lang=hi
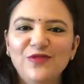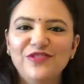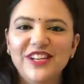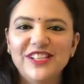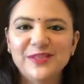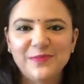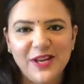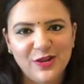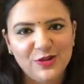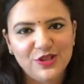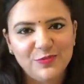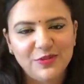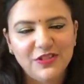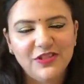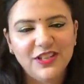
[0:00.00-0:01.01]
हेलो फ्रेंड्स मैं हूं
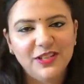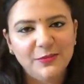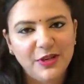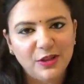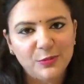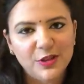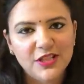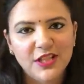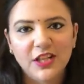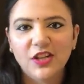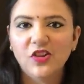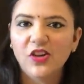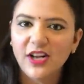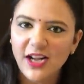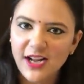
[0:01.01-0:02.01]
शिप्रा वेलकम बैक टू माय
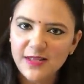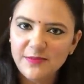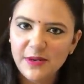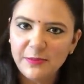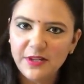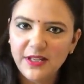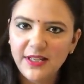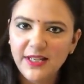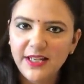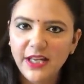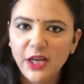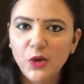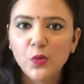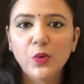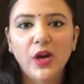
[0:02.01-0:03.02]
चैनल और आज मैं आपके लिए लेके
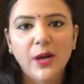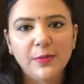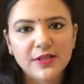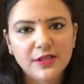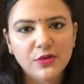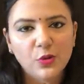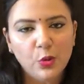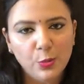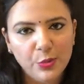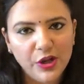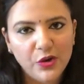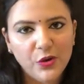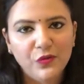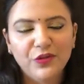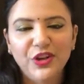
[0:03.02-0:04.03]
आई हूं अमेजन होम
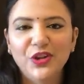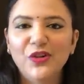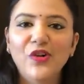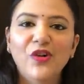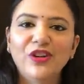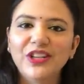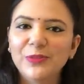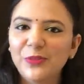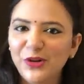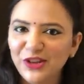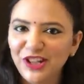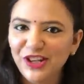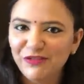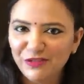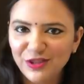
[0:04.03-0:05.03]
डेकोर वीडियो और ये
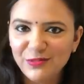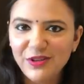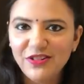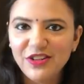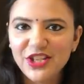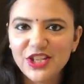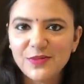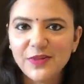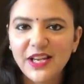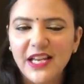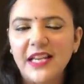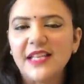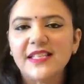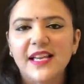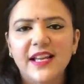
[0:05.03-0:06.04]
बहुत ही अफोर्डेबल रेंज में
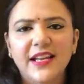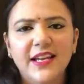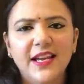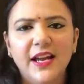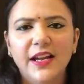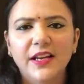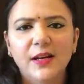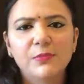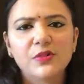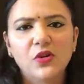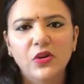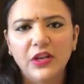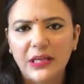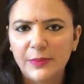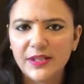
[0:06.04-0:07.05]
है सारे ही आइटम्स
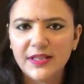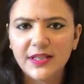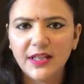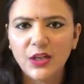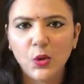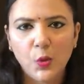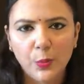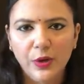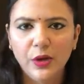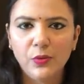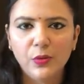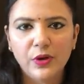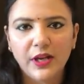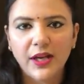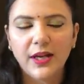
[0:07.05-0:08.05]
और ये बेसिकली होम
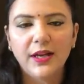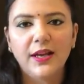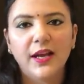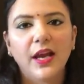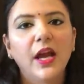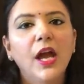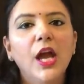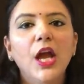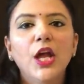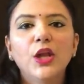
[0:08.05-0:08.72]
डेकोर के ही हैं